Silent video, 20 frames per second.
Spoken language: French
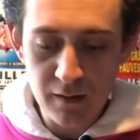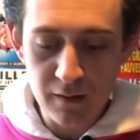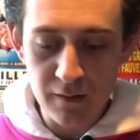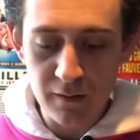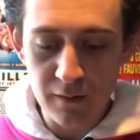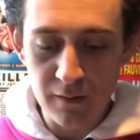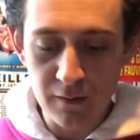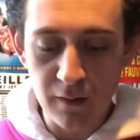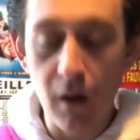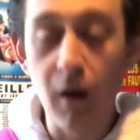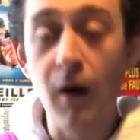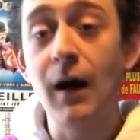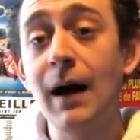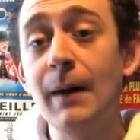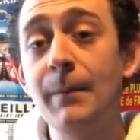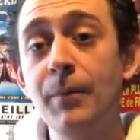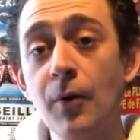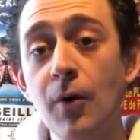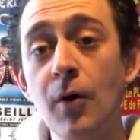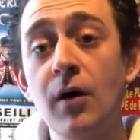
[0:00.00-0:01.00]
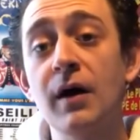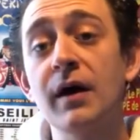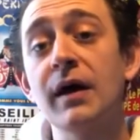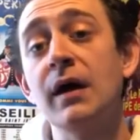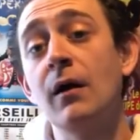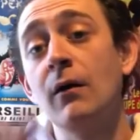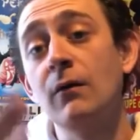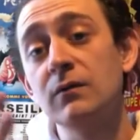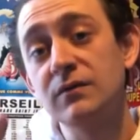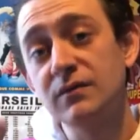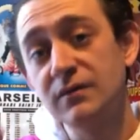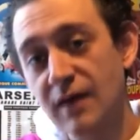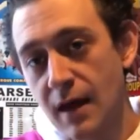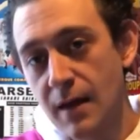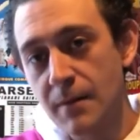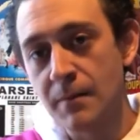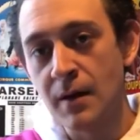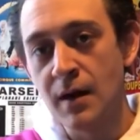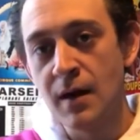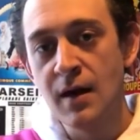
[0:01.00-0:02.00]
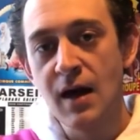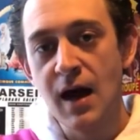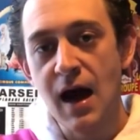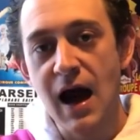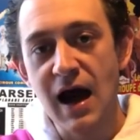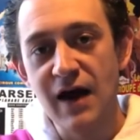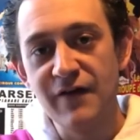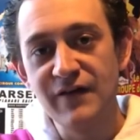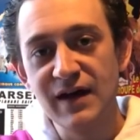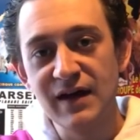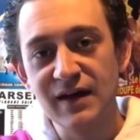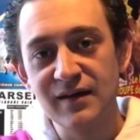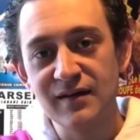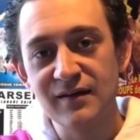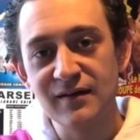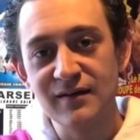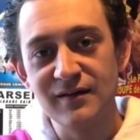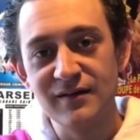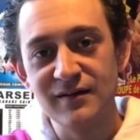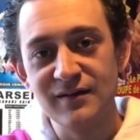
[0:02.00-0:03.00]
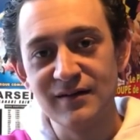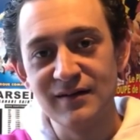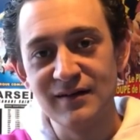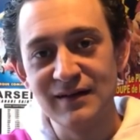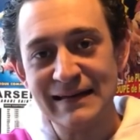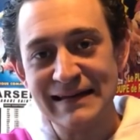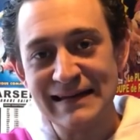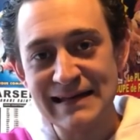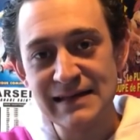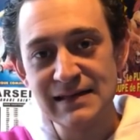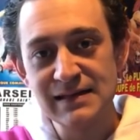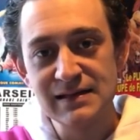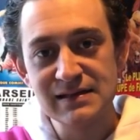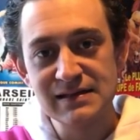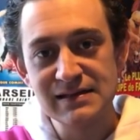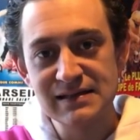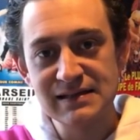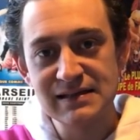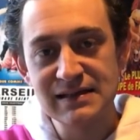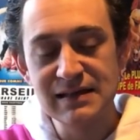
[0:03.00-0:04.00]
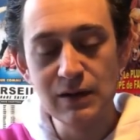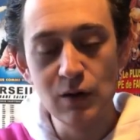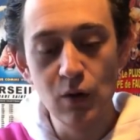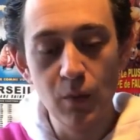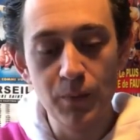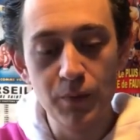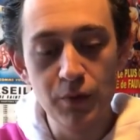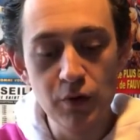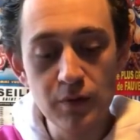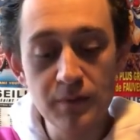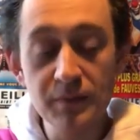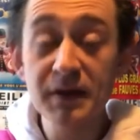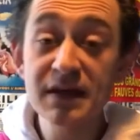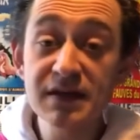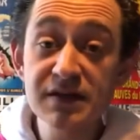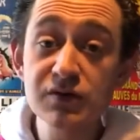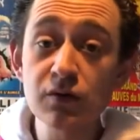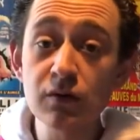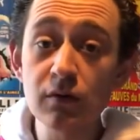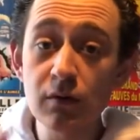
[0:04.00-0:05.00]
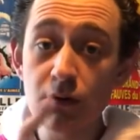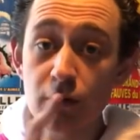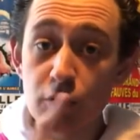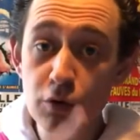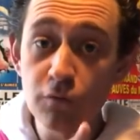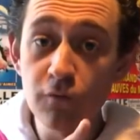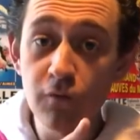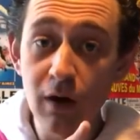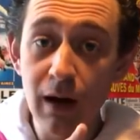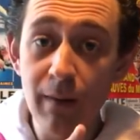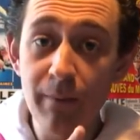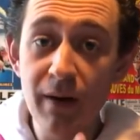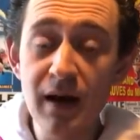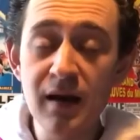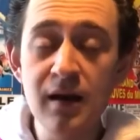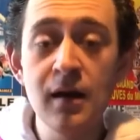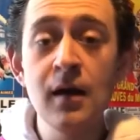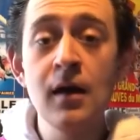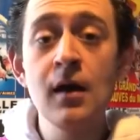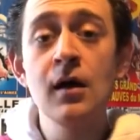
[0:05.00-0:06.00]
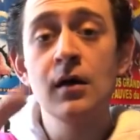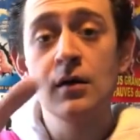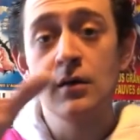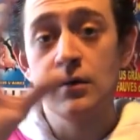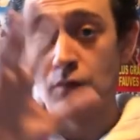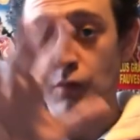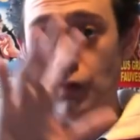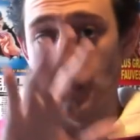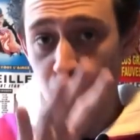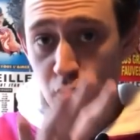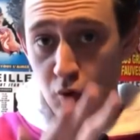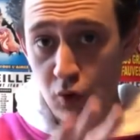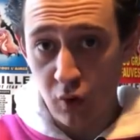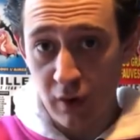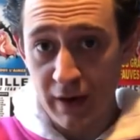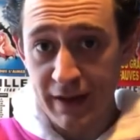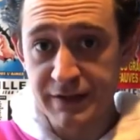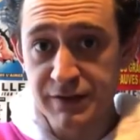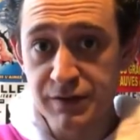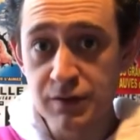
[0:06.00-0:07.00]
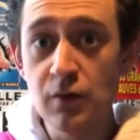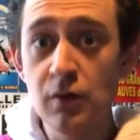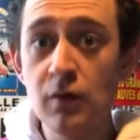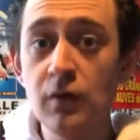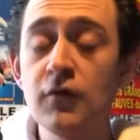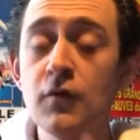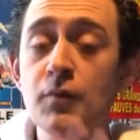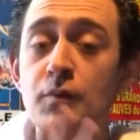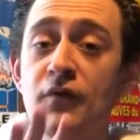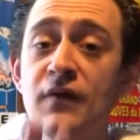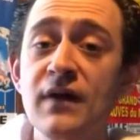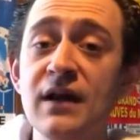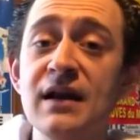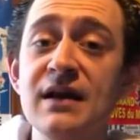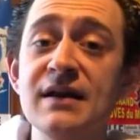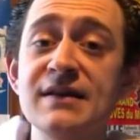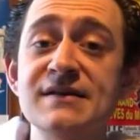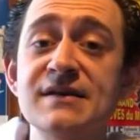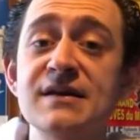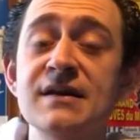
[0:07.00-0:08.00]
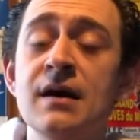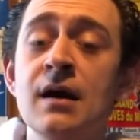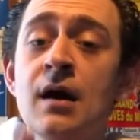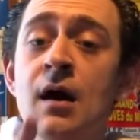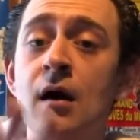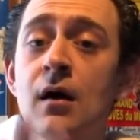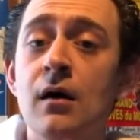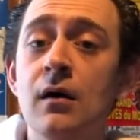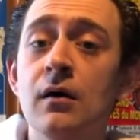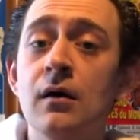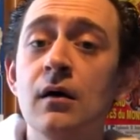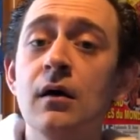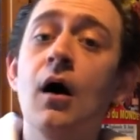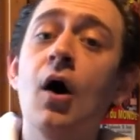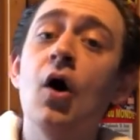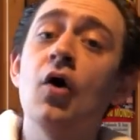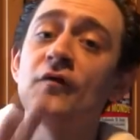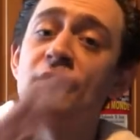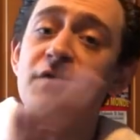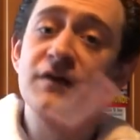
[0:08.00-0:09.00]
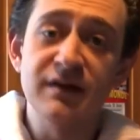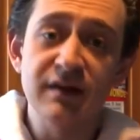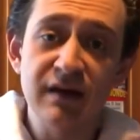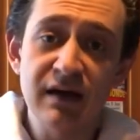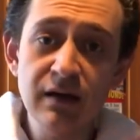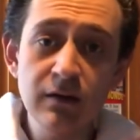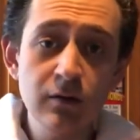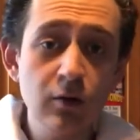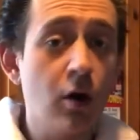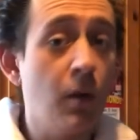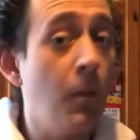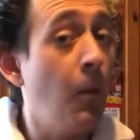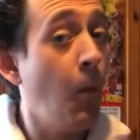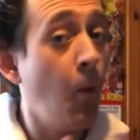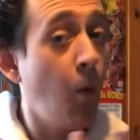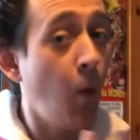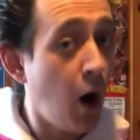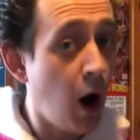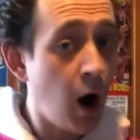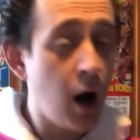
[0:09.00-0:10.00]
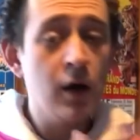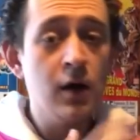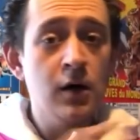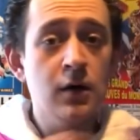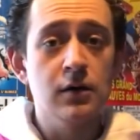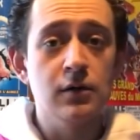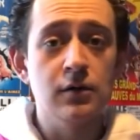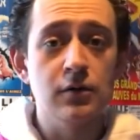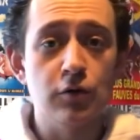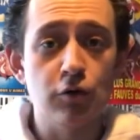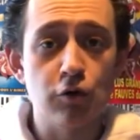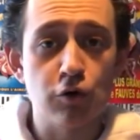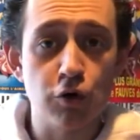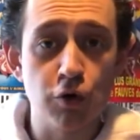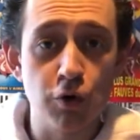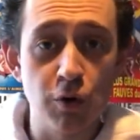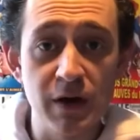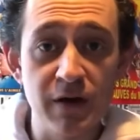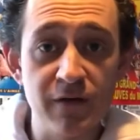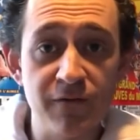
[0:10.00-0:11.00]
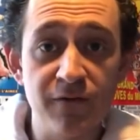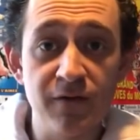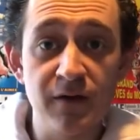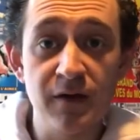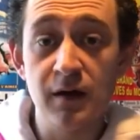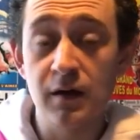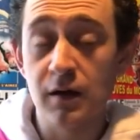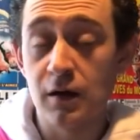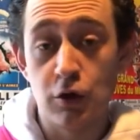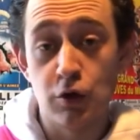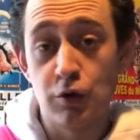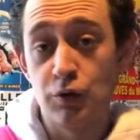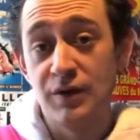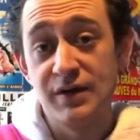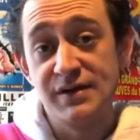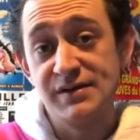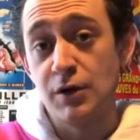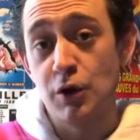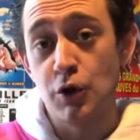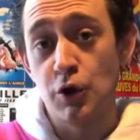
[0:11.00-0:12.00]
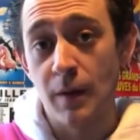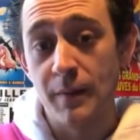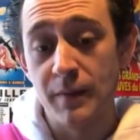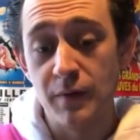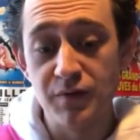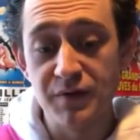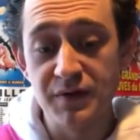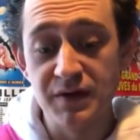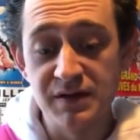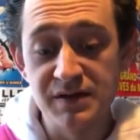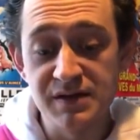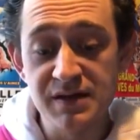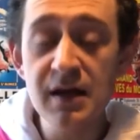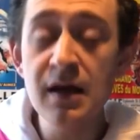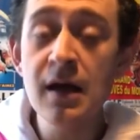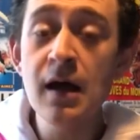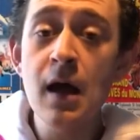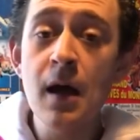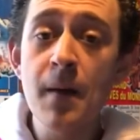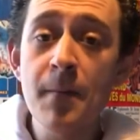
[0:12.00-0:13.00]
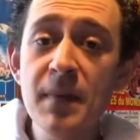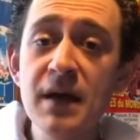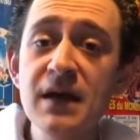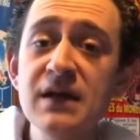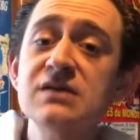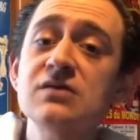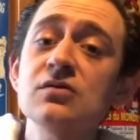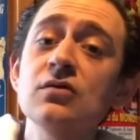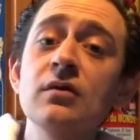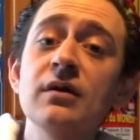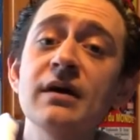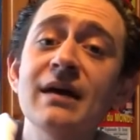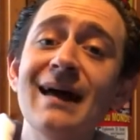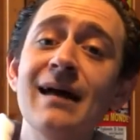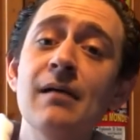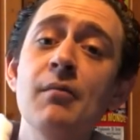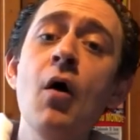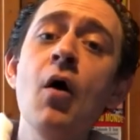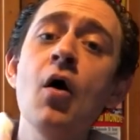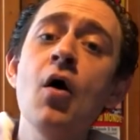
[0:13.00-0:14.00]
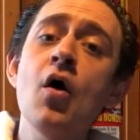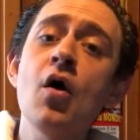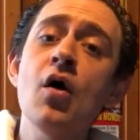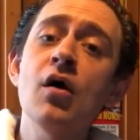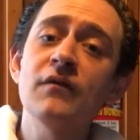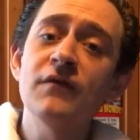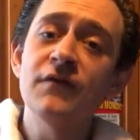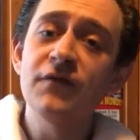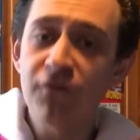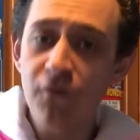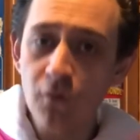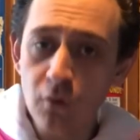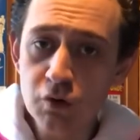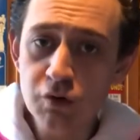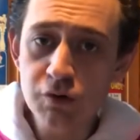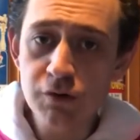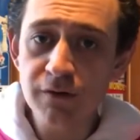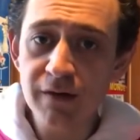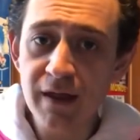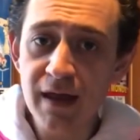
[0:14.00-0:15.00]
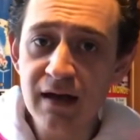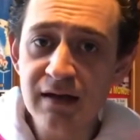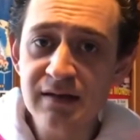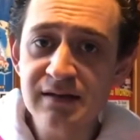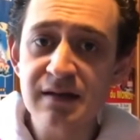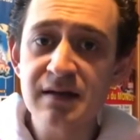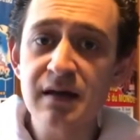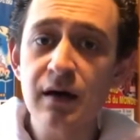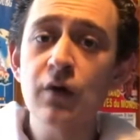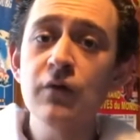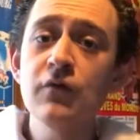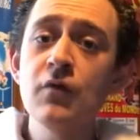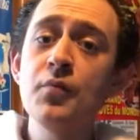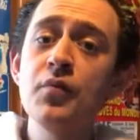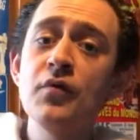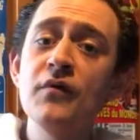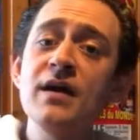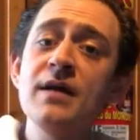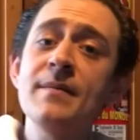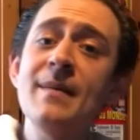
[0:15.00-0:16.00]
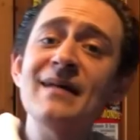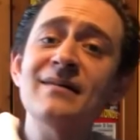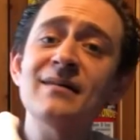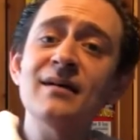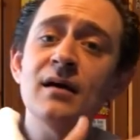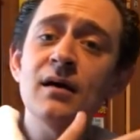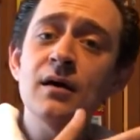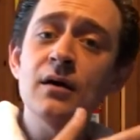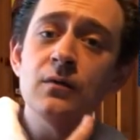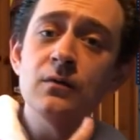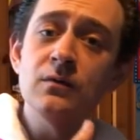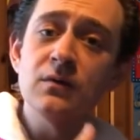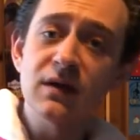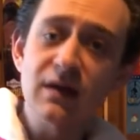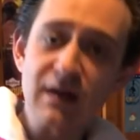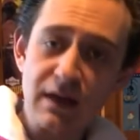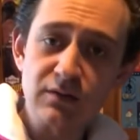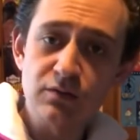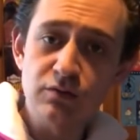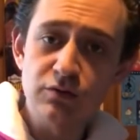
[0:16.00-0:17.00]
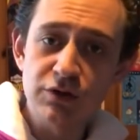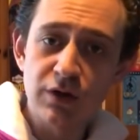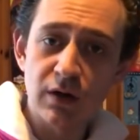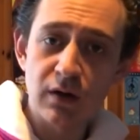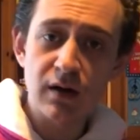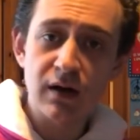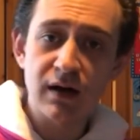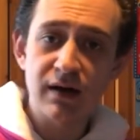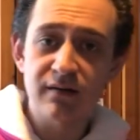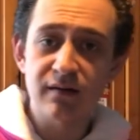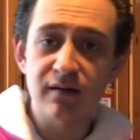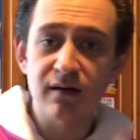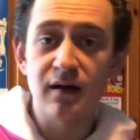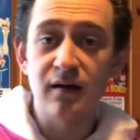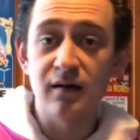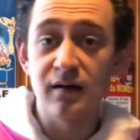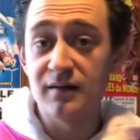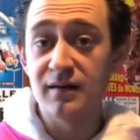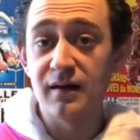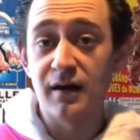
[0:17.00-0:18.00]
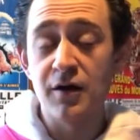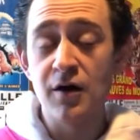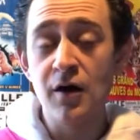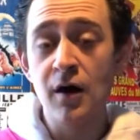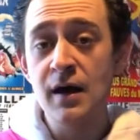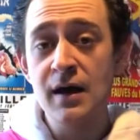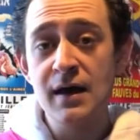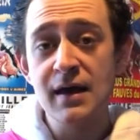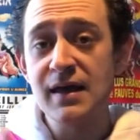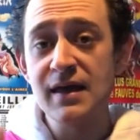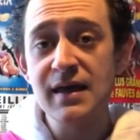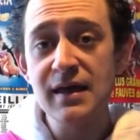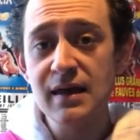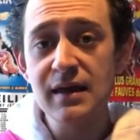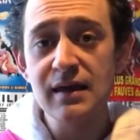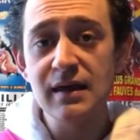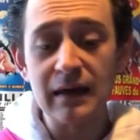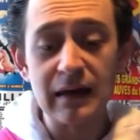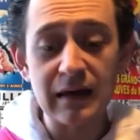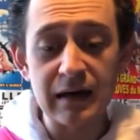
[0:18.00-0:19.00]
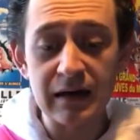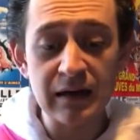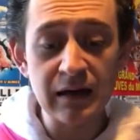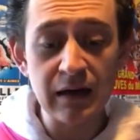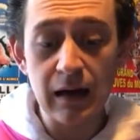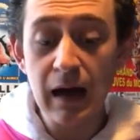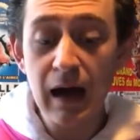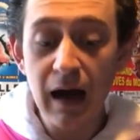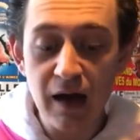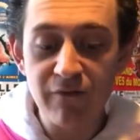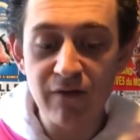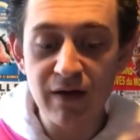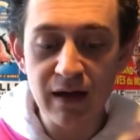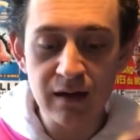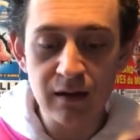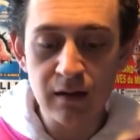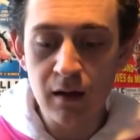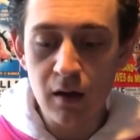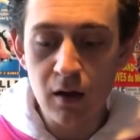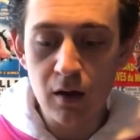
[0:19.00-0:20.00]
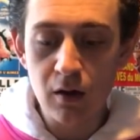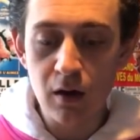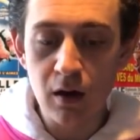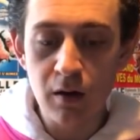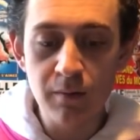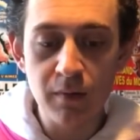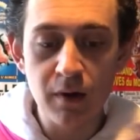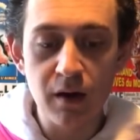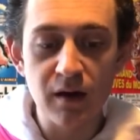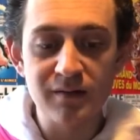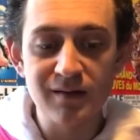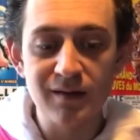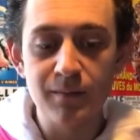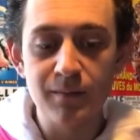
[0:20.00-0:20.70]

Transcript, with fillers: euh, en rapport et en thème avec euh, les stylos plumes qui sont, je vous le rappelle, une collection, vous pouvez les laisser euh, en vitrine, comme moi euh, je les fais et je ne les ai jamais utilisés, mais ils sont également fonctionnels, c'est-à-dire que vous pouvez y mettre une cartouche d'encre à l'intérieur et écrire avec comme un